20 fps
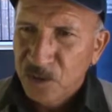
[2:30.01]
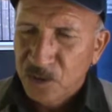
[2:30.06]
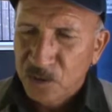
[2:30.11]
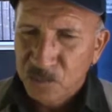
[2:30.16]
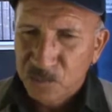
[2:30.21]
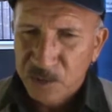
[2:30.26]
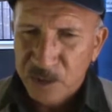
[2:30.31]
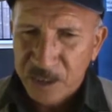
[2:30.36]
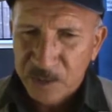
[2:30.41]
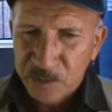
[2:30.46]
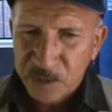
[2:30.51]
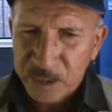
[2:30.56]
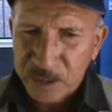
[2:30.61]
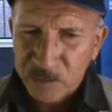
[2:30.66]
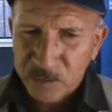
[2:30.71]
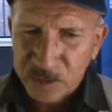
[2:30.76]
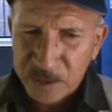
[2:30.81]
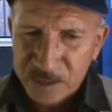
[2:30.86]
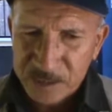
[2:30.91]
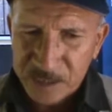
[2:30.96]
como el agua que
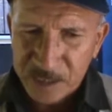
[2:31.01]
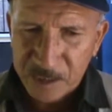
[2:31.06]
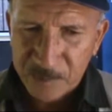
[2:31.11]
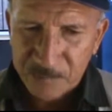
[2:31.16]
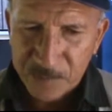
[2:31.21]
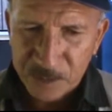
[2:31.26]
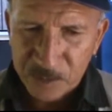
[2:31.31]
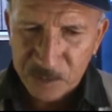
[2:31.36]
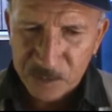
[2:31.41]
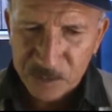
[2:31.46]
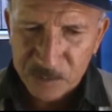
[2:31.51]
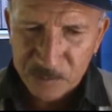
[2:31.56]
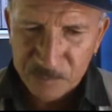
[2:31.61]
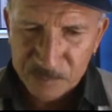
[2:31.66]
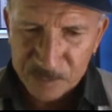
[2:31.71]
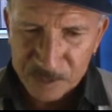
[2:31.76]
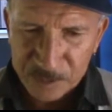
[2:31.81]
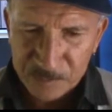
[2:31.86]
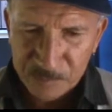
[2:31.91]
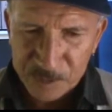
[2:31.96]
utilizan para otros
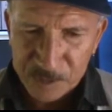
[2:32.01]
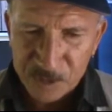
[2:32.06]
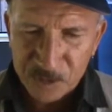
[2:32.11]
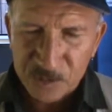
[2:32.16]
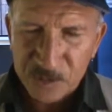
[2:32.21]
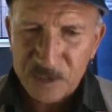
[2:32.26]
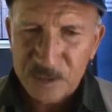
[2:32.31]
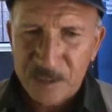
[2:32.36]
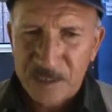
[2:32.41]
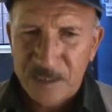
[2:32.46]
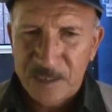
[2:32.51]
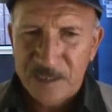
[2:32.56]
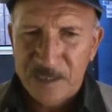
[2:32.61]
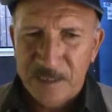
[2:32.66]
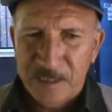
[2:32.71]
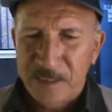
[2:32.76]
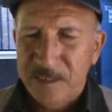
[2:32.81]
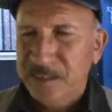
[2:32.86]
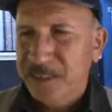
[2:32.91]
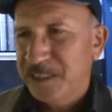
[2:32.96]
servicios
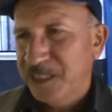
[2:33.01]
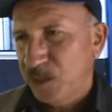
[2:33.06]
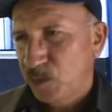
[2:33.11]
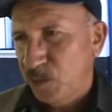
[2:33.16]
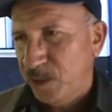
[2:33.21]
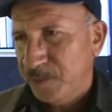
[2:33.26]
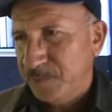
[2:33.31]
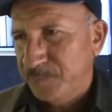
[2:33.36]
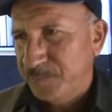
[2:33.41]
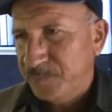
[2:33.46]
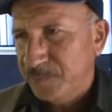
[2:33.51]
eh, esté segura.